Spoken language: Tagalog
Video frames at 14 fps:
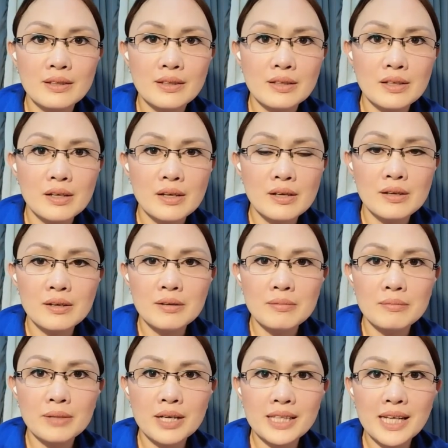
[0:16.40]
Magandang
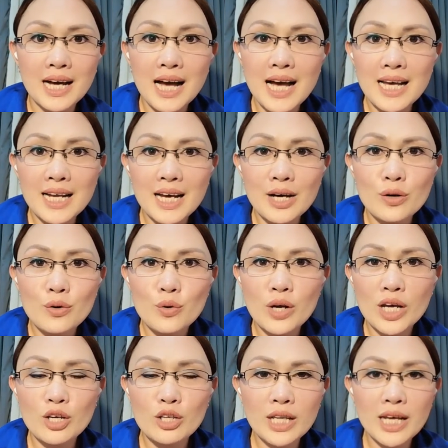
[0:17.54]
araw. Ngayon ay
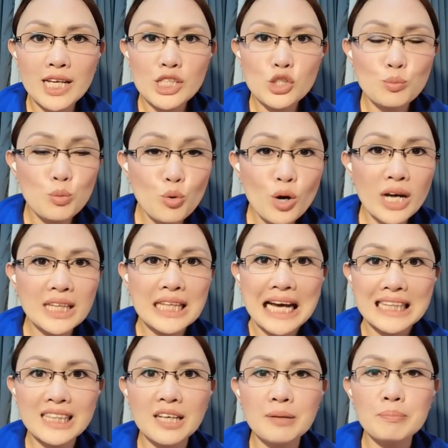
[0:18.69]
subukan nating
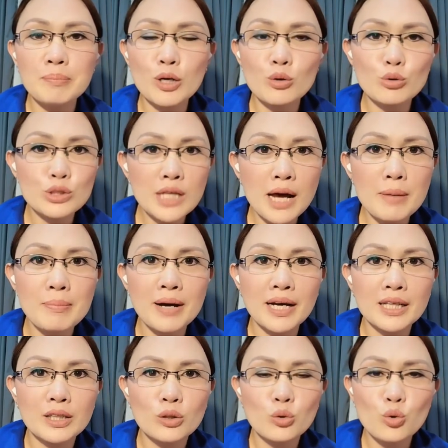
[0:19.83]
pag-usapan kung
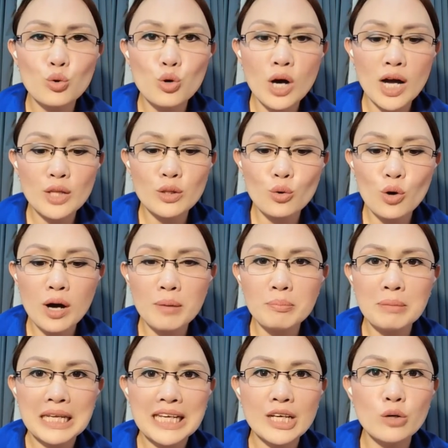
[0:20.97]
ano ang
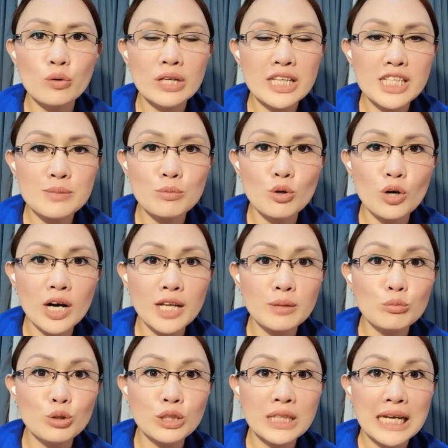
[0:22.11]
bilingualismo at
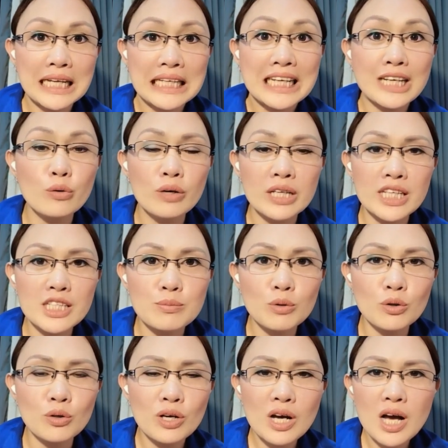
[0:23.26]
multilingualismo.
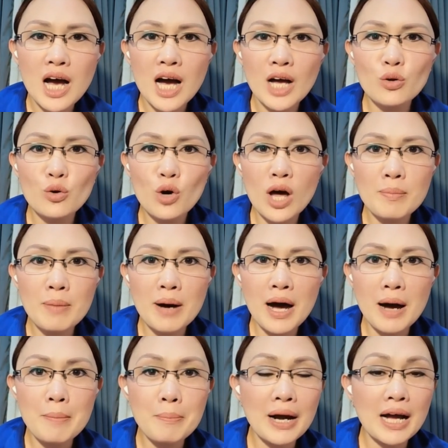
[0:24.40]
Ano nga ba ang
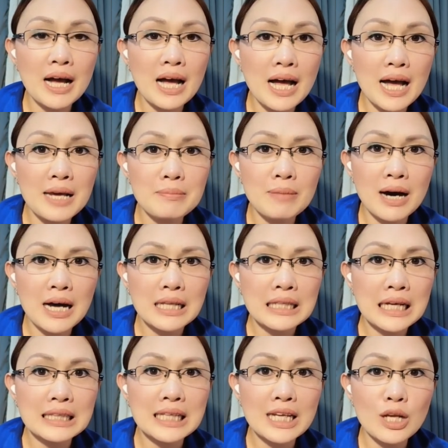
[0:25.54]
pagkakaiba ng dalawang
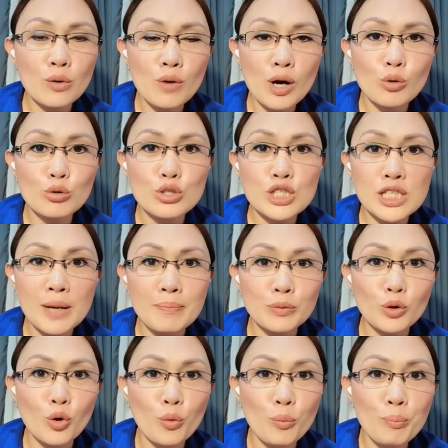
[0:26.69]
konseptong
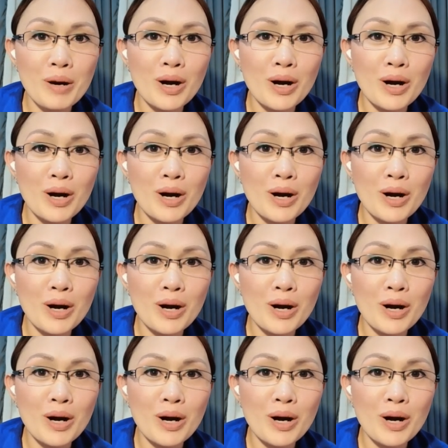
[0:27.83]
pangwika?